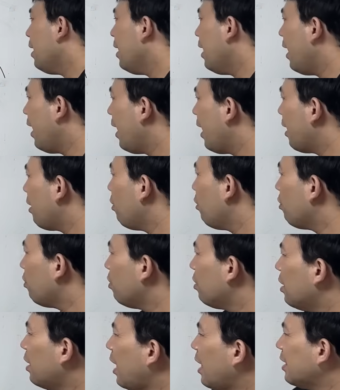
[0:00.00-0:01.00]
で、えー、こ
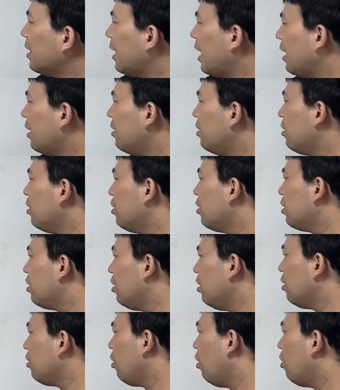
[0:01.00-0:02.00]
こが
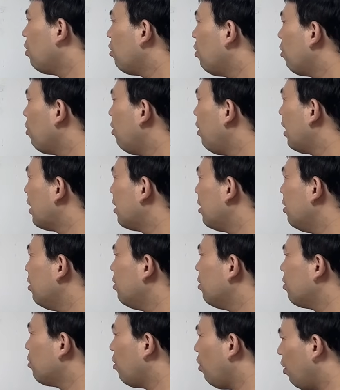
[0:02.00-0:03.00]
39個、ここが
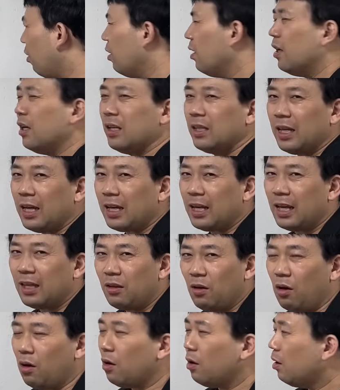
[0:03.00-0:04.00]
9個。だけ
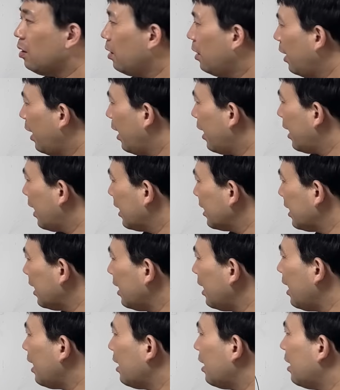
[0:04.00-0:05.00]
ど、えー、重
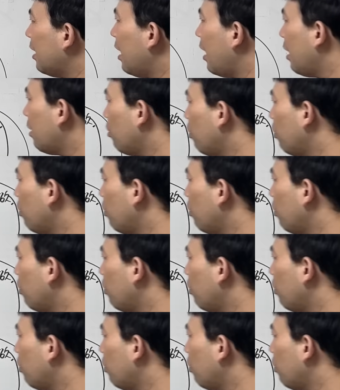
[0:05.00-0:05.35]
なった